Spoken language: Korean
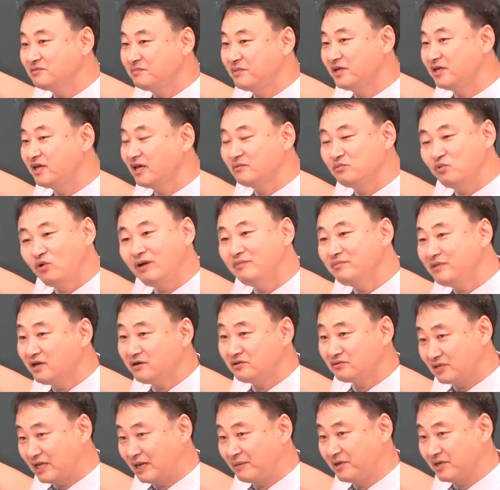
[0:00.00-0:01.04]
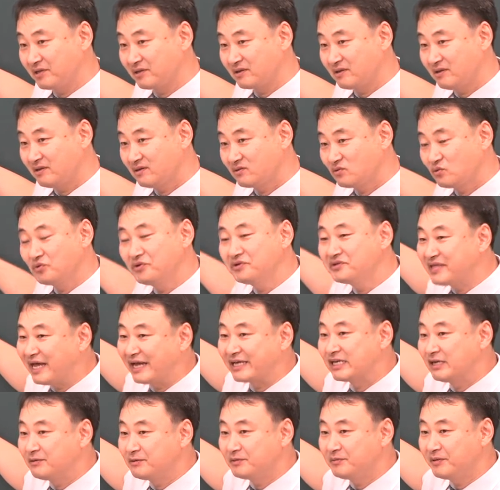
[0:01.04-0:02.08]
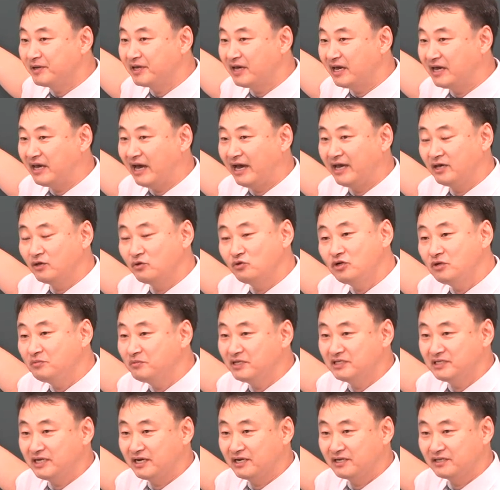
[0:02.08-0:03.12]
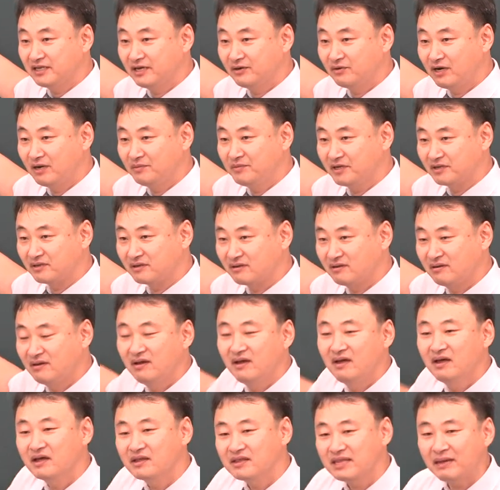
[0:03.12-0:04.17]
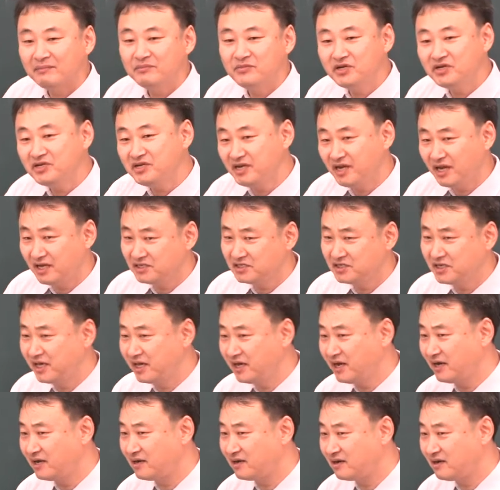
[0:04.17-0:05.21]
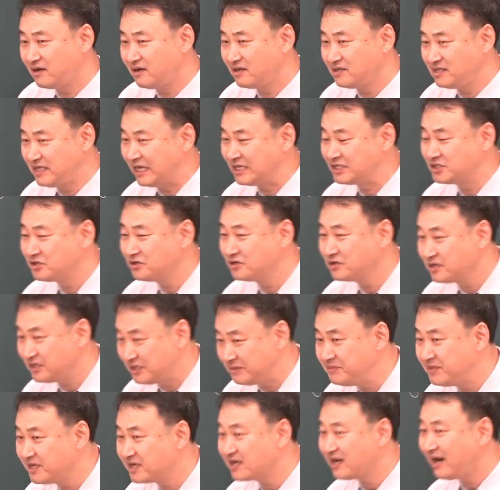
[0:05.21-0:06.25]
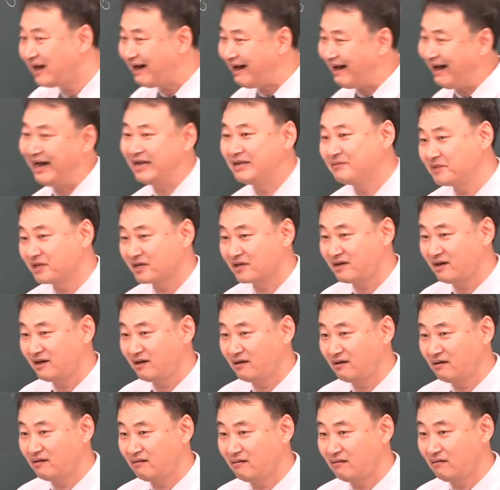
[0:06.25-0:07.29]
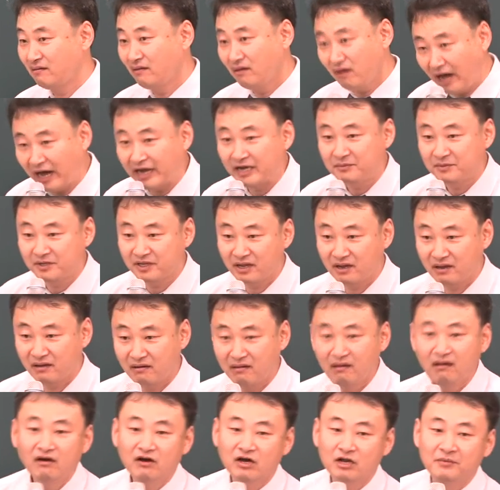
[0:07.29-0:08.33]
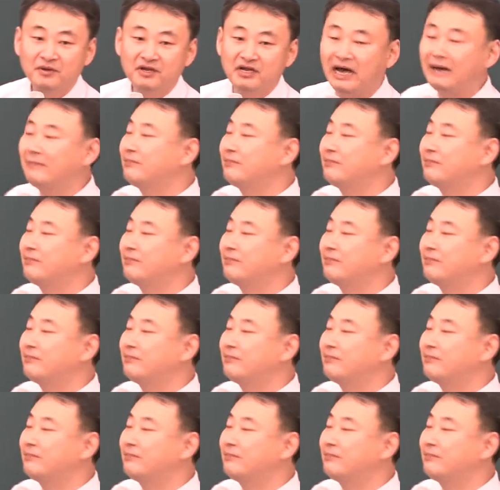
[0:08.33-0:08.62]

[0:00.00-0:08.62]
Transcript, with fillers: 집행계획에 포함되었다면 또는 단계 집행계획이 아예 수립되지 않았다고 하면 3년 이내 시행할 예정입니까? 아닙니까? 아닙니다. 그러면